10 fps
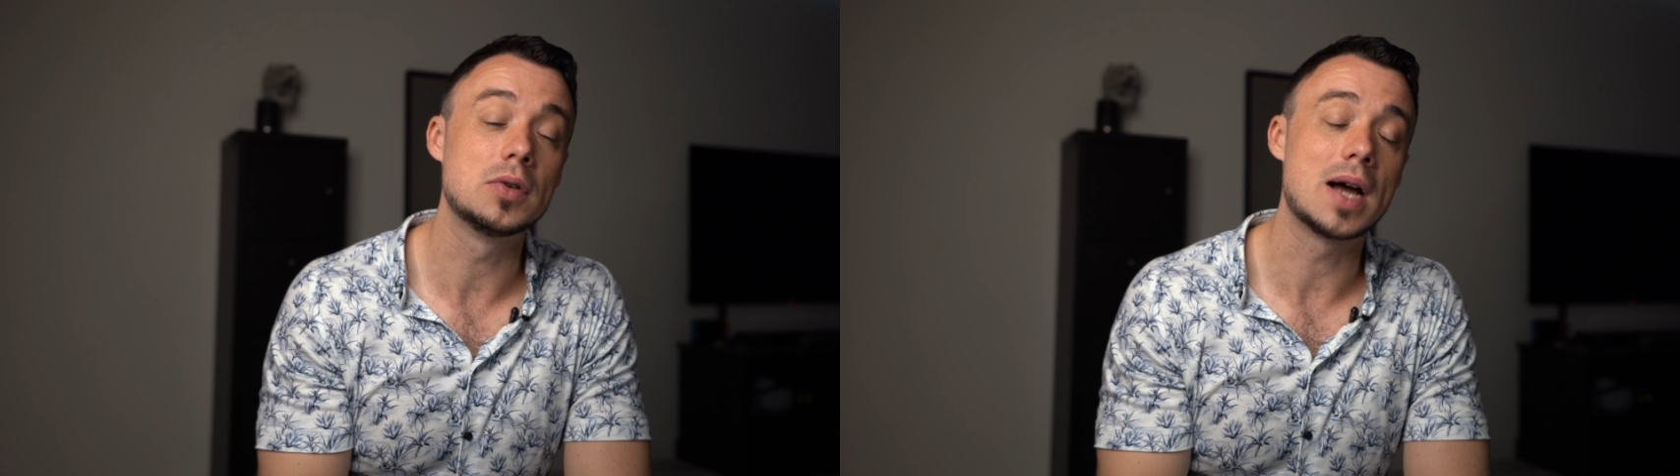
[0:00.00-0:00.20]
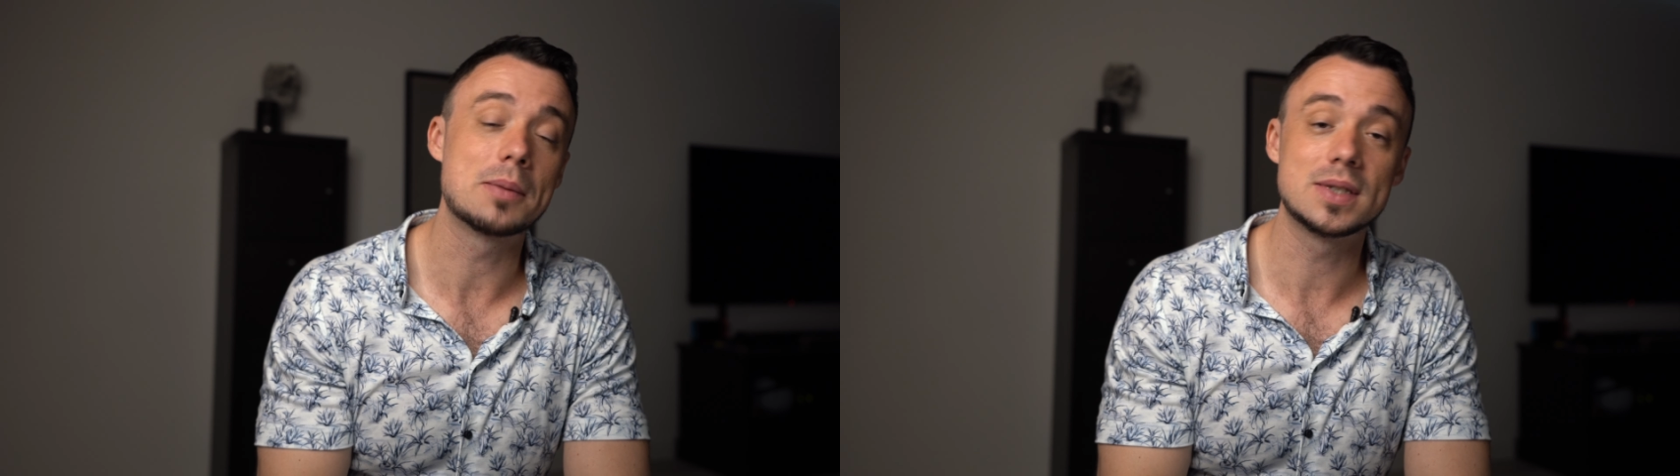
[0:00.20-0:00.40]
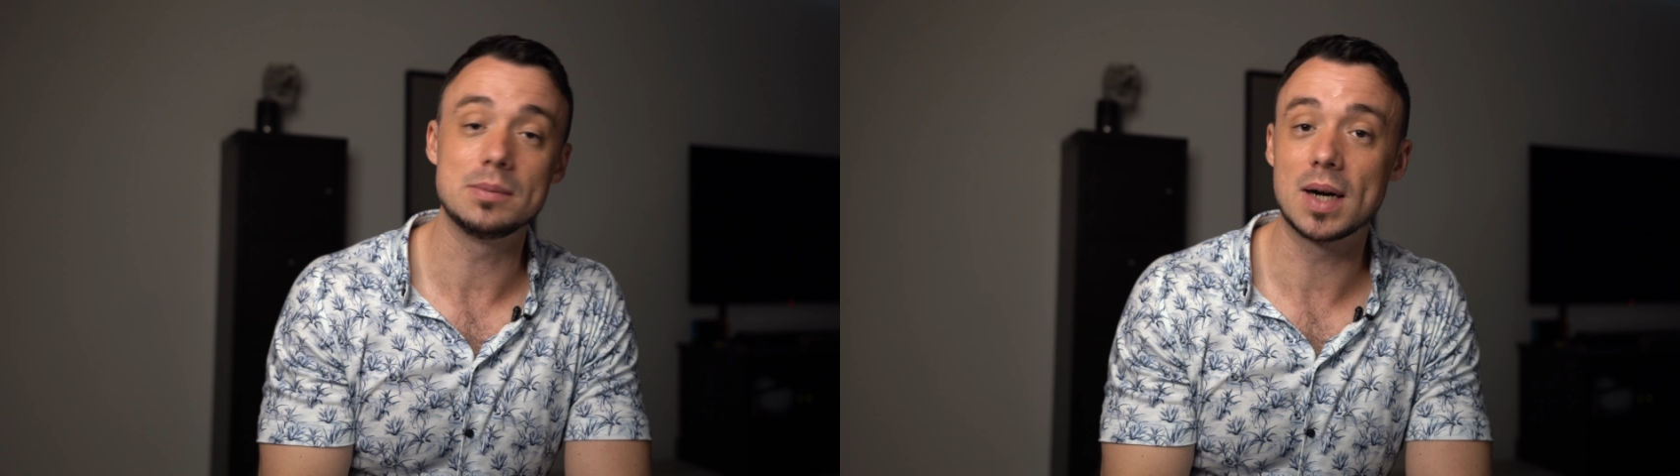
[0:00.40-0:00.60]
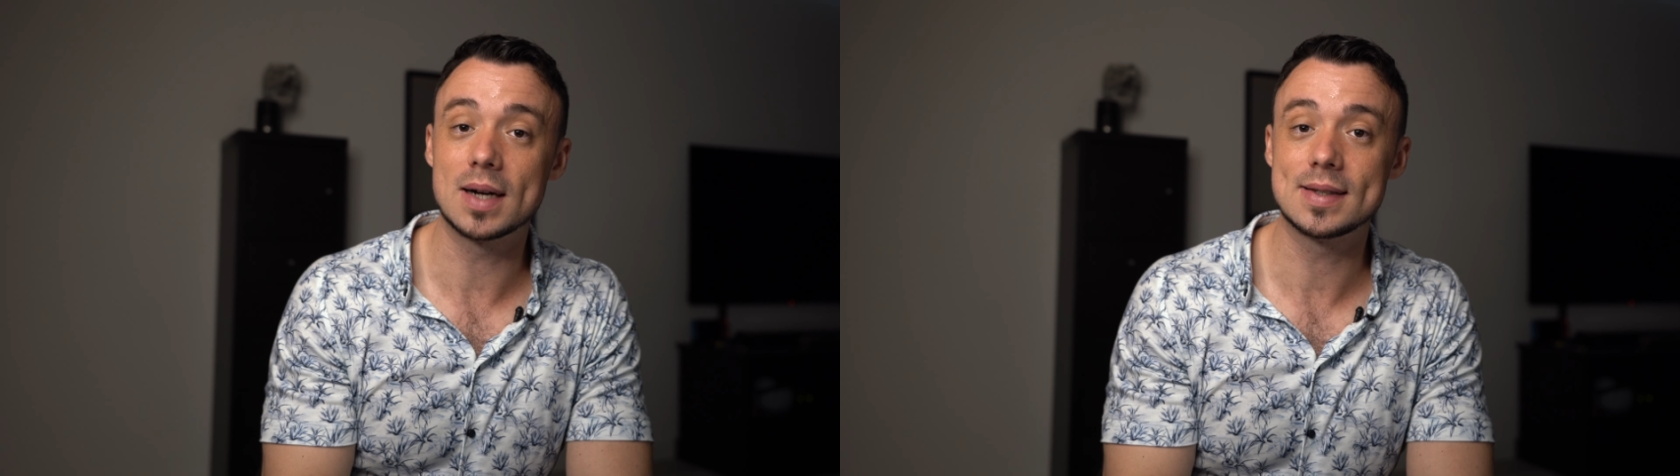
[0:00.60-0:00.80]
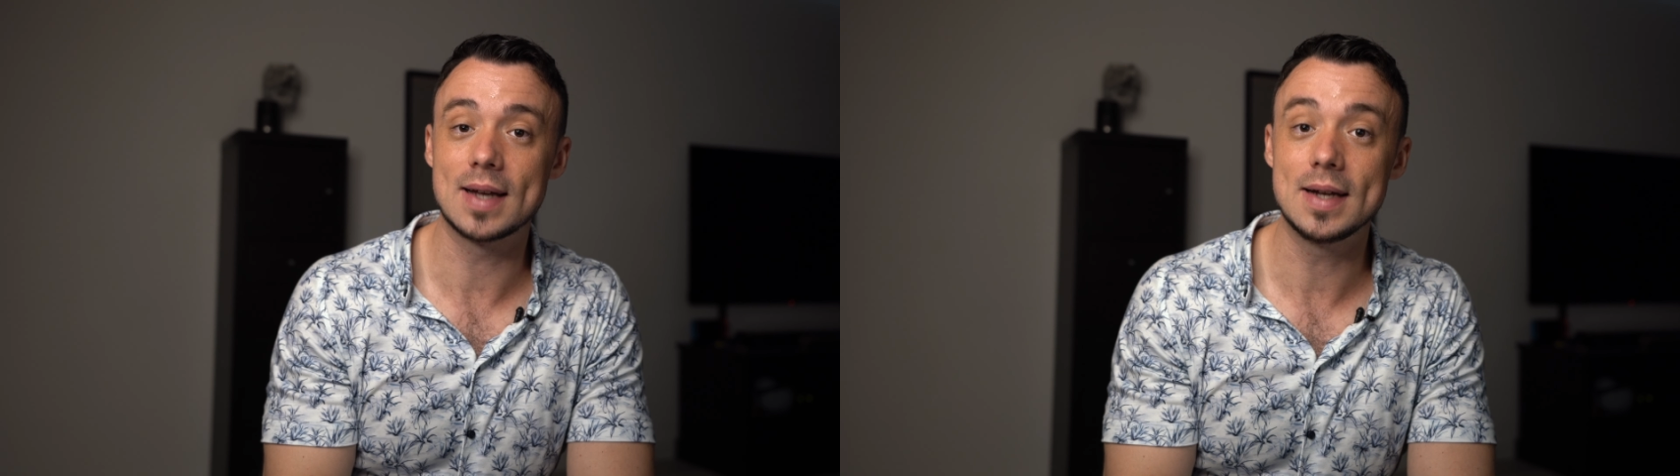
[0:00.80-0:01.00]
du in
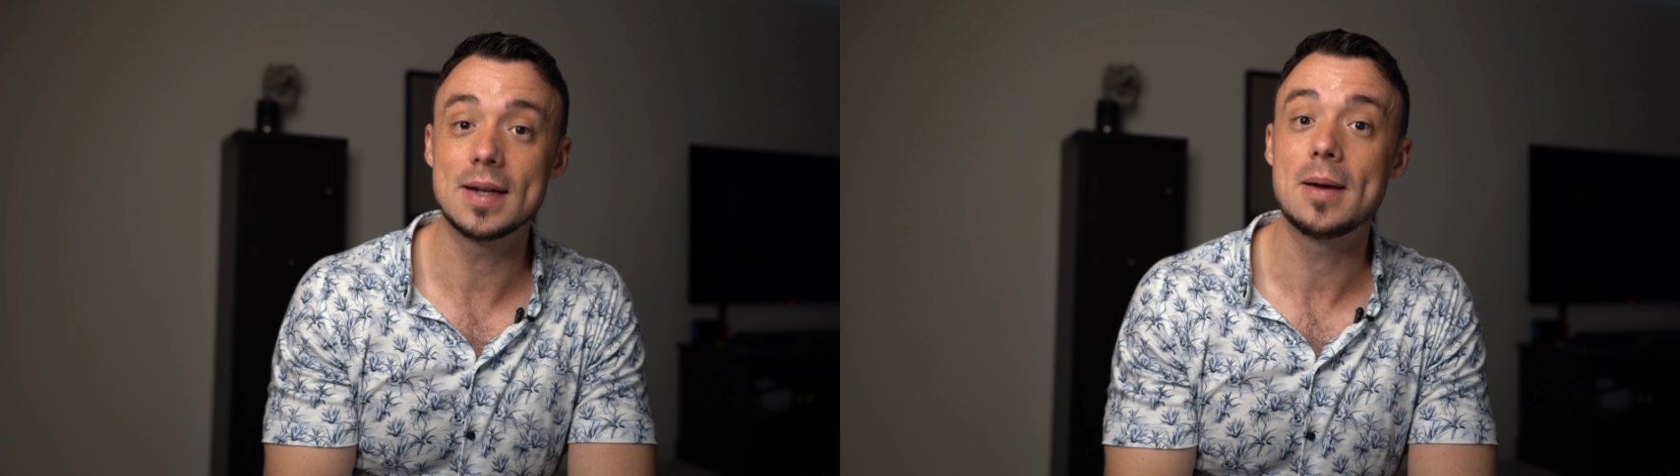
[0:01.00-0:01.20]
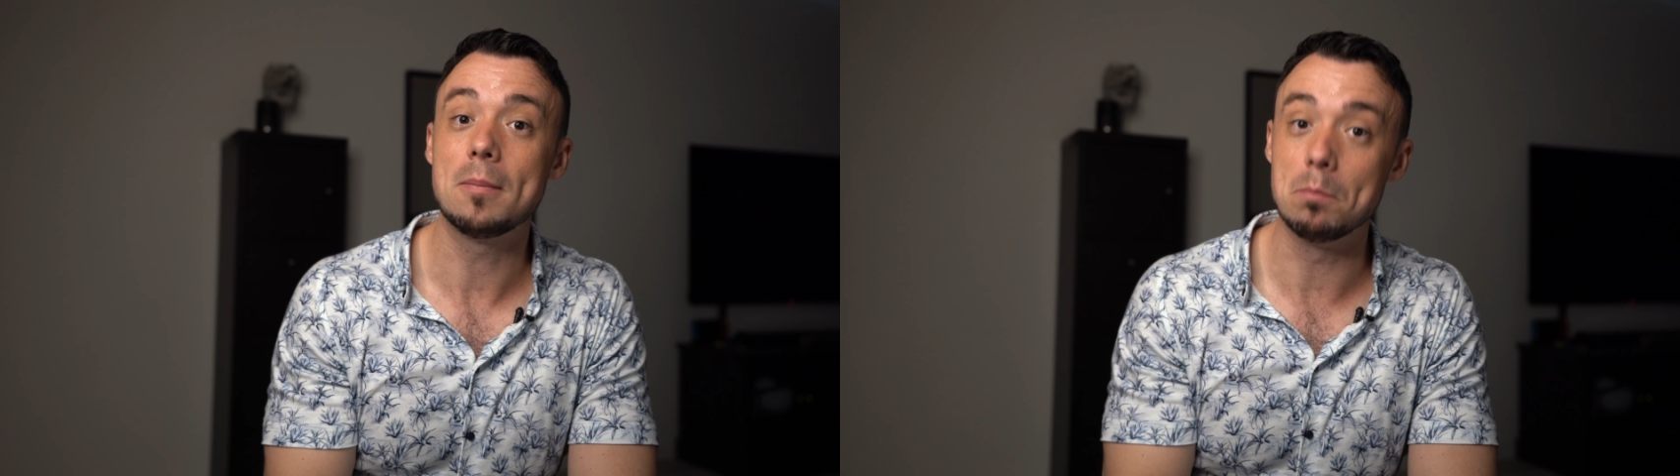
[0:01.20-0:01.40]
absehbarer Zeit